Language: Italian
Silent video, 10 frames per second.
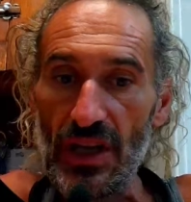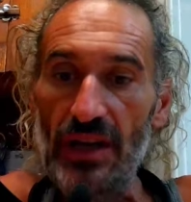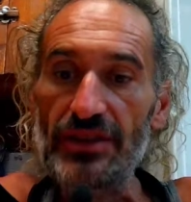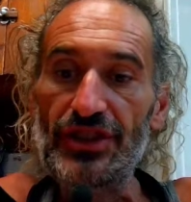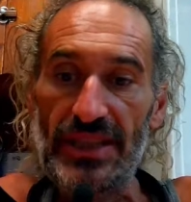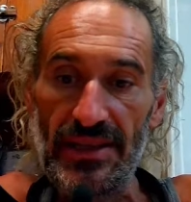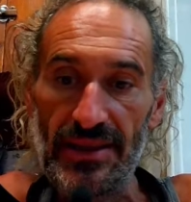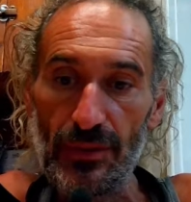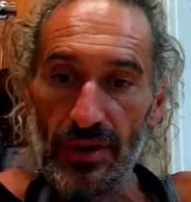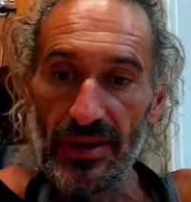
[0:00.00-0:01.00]
c'è 30
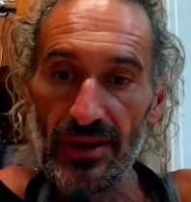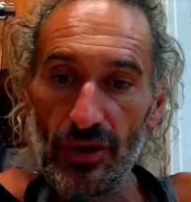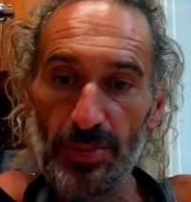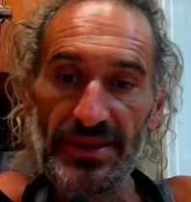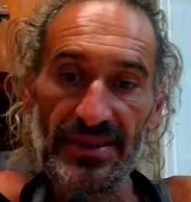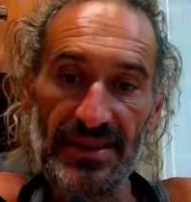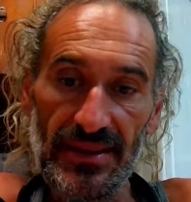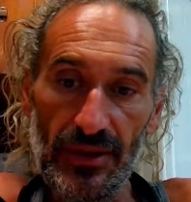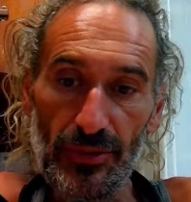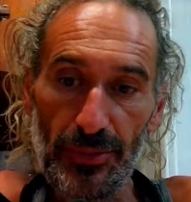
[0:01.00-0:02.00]
working group,
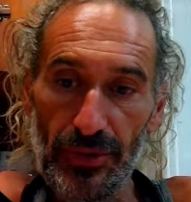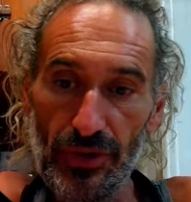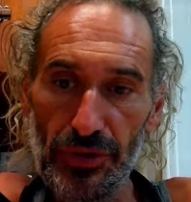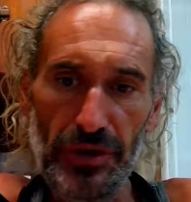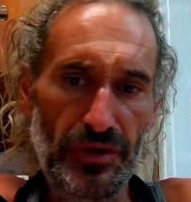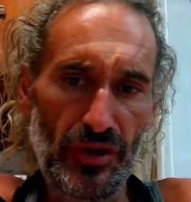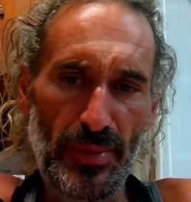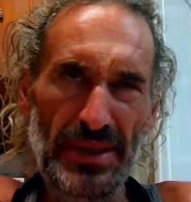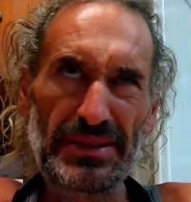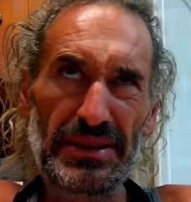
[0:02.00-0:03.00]
60 compute uni, quindi dovrebbe
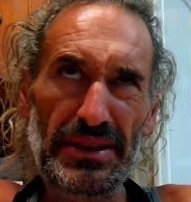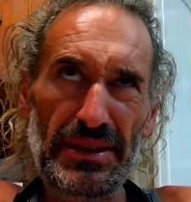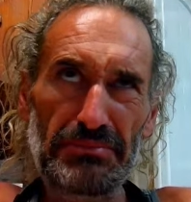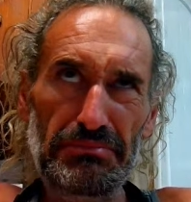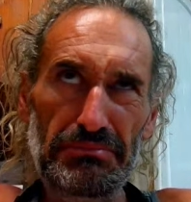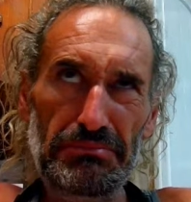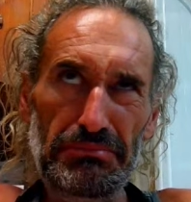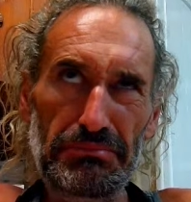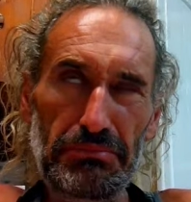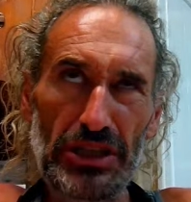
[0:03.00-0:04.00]
essere
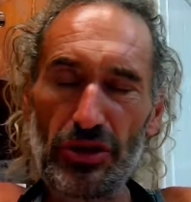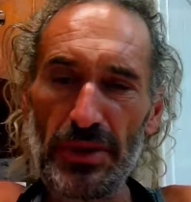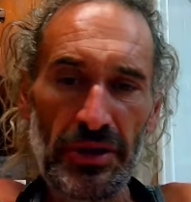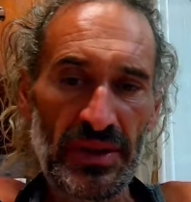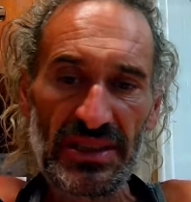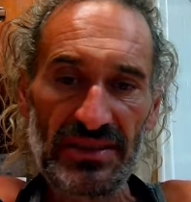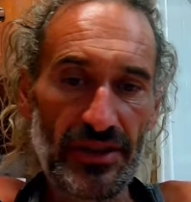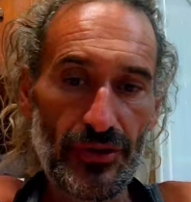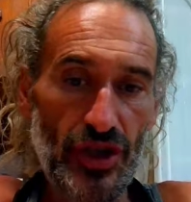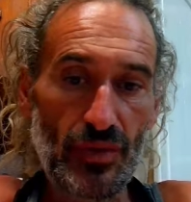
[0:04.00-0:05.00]
4096 o
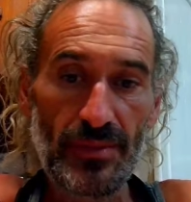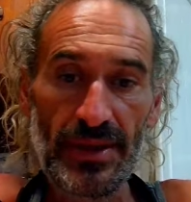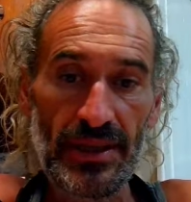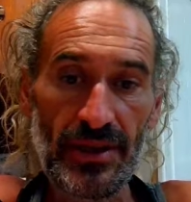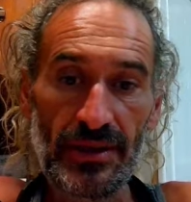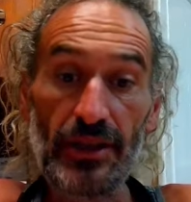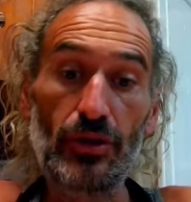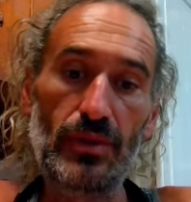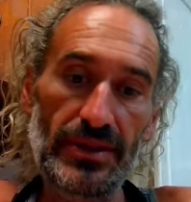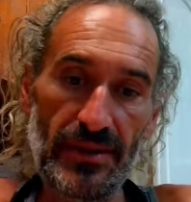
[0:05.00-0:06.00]
5000, eccolo
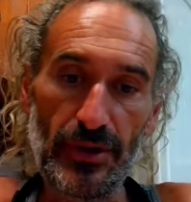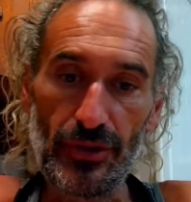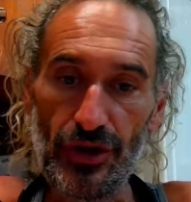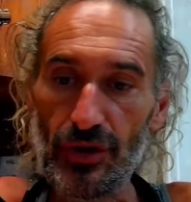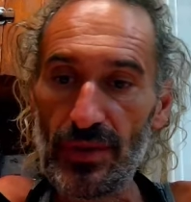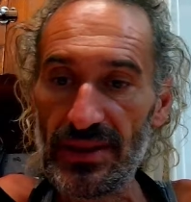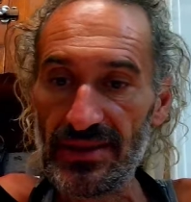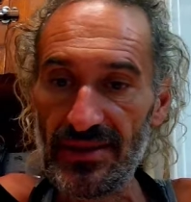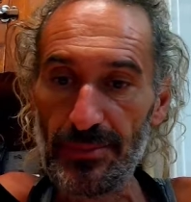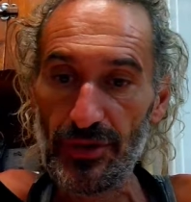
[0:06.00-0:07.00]
qua, 3840
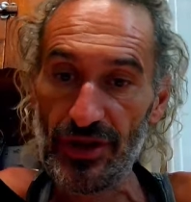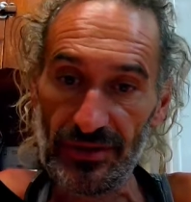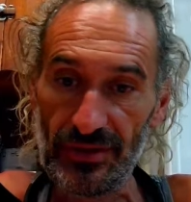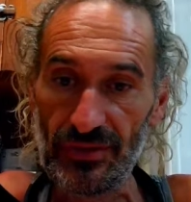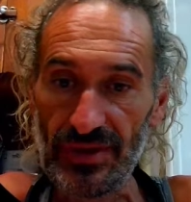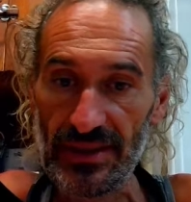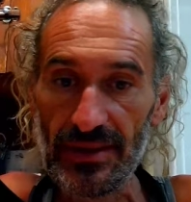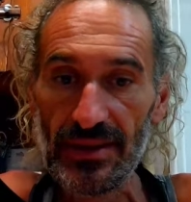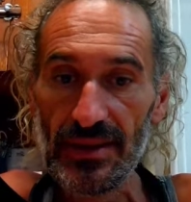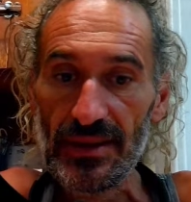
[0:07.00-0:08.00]
in processo, scusate.
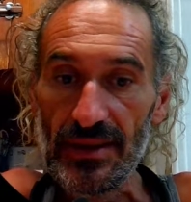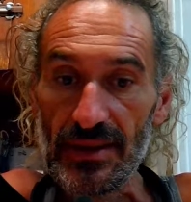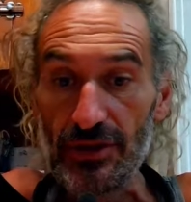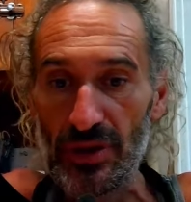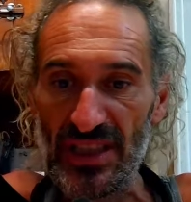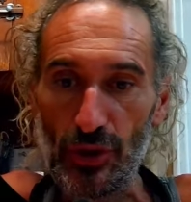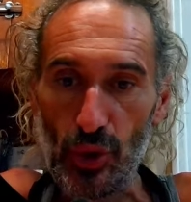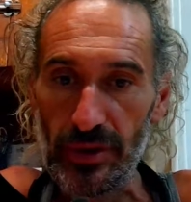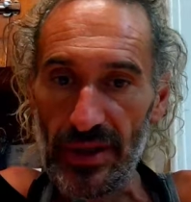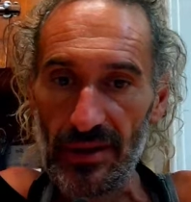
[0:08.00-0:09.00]
Sto andato
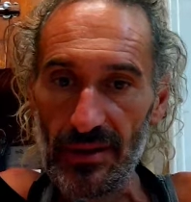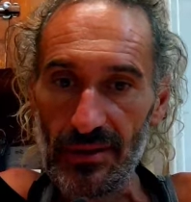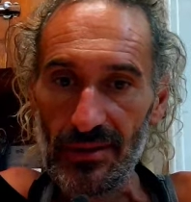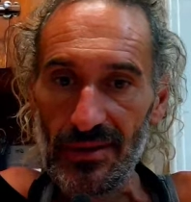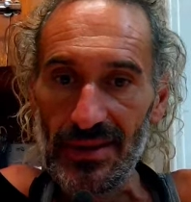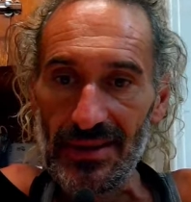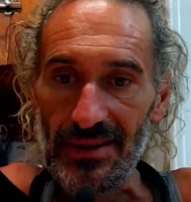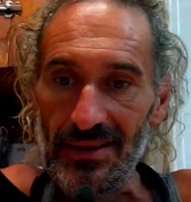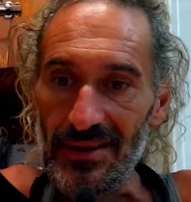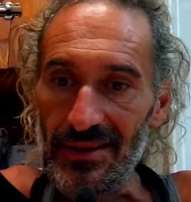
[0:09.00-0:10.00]
oltre.
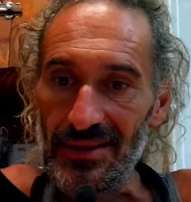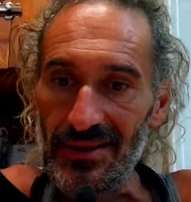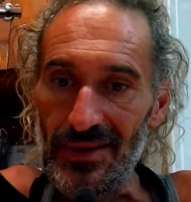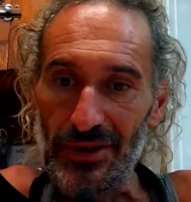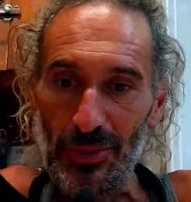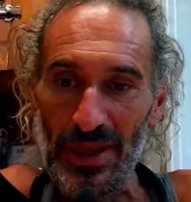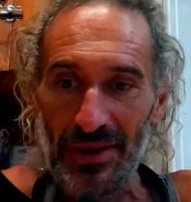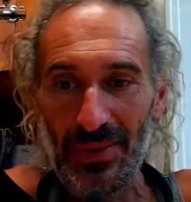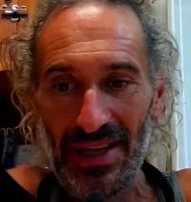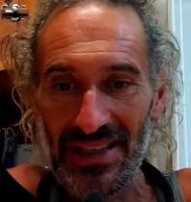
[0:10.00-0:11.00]
4000 e
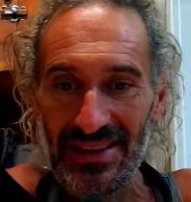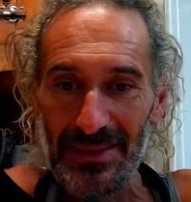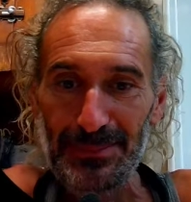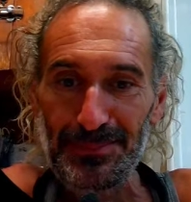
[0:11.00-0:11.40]
quell'altra.